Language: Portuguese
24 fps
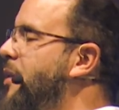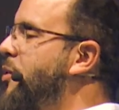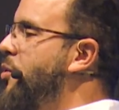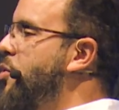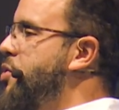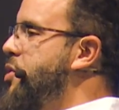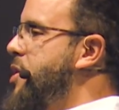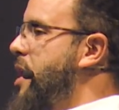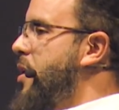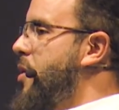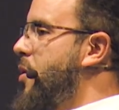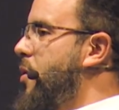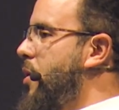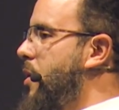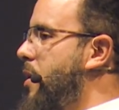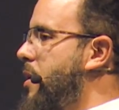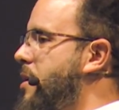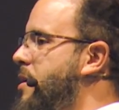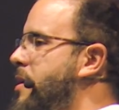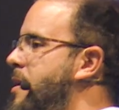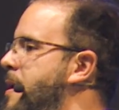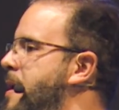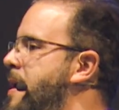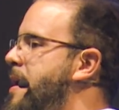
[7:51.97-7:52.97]
do
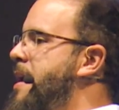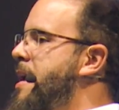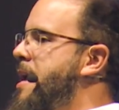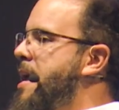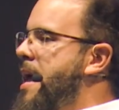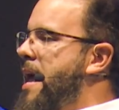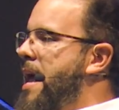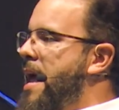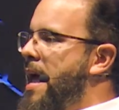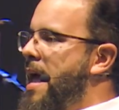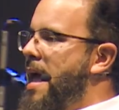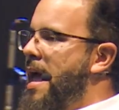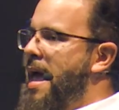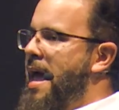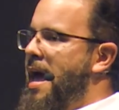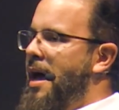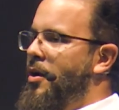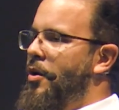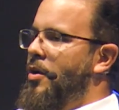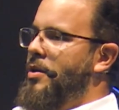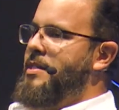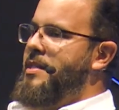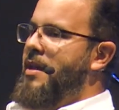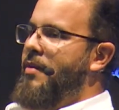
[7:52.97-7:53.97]
Senhor é a
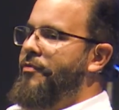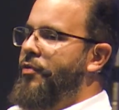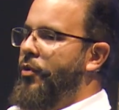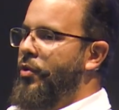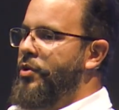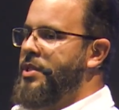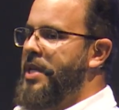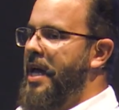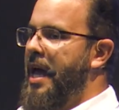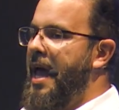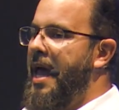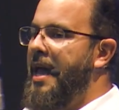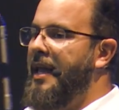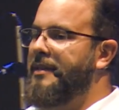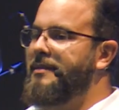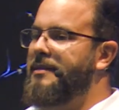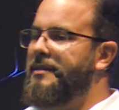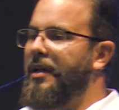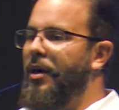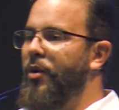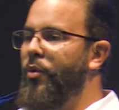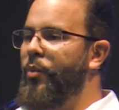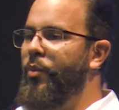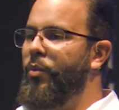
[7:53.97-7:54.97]
nossa força.
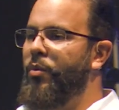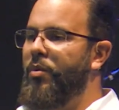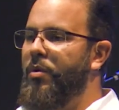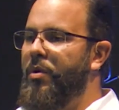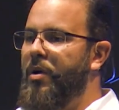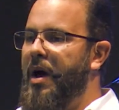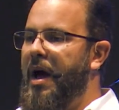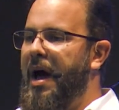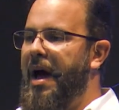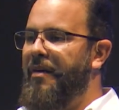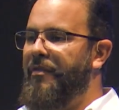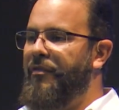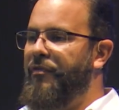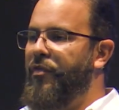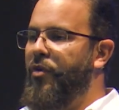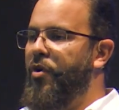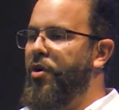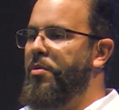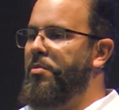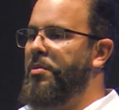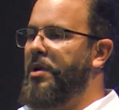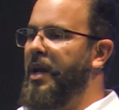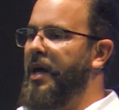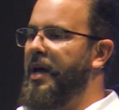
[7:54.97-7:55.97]
Então, a
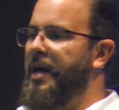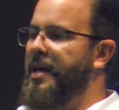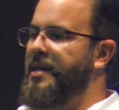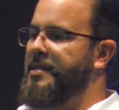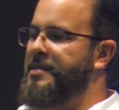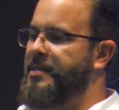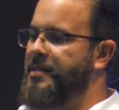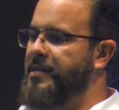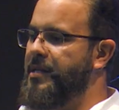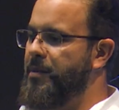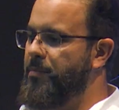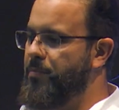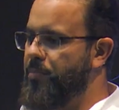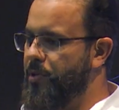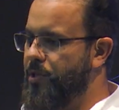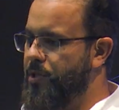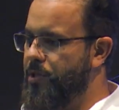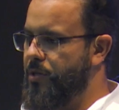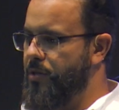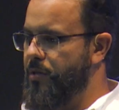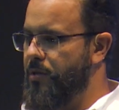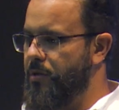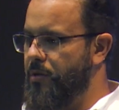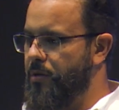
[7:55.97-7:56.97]
fórmula é simples.